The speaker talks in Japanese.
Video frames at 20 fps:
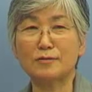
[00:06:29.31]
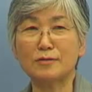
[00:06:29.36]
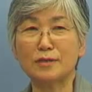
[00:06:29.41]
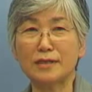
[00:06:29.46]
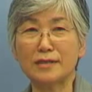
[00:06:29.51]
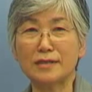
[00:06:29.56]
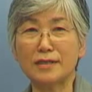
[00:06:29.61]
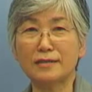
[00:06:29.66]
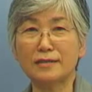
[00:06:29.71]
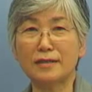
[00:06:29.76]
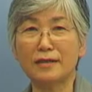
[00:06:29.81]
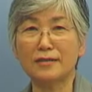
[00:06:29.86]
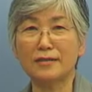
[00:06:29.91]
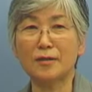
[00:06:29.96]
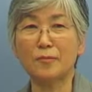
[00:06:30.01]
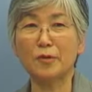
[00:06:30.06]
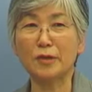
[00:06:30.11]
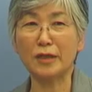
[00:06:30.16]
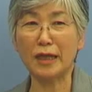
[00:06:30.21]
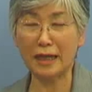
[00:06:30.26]
説明し
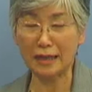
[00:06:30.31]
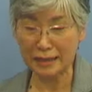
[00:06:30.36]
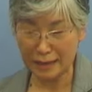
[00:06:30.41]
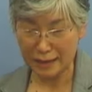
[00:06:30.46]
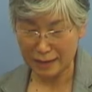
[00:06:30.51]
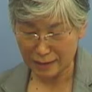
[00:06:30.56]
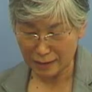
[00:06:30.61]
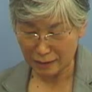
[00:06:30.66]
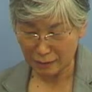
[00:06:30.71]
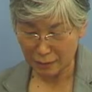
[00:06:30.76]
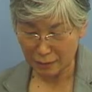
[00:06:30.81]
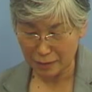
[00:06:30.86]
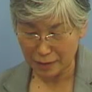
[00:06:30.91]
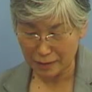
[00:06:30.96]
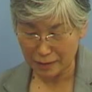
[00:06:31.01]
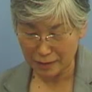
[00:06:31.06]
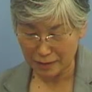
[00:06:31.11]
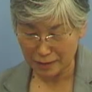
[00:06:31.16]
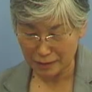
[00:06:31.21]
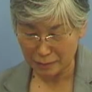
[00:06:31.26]
てくださった方も
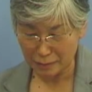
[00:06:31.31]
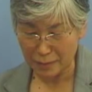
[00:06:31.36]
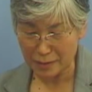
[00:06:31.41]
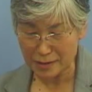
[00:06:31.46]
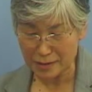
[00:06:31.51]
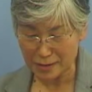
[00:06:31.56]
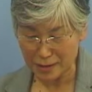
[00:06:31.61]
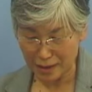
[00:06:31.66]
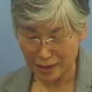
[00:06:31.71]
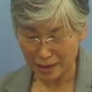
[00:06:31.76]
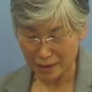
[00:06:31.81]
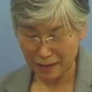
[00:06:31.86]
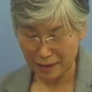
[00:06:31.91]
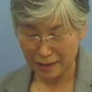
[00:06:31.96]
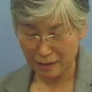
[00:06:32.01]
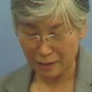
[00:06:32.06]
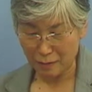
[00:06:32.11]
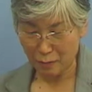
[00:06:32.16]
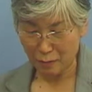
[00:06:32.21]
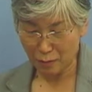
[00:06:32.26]
何人かおいでになり
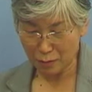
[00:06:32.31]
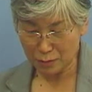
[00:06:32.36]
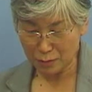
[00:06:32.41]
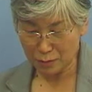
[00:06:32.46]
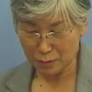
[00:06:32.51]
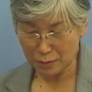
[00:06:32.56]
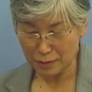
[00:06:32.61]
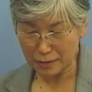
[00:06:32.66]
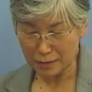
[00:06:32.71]
まして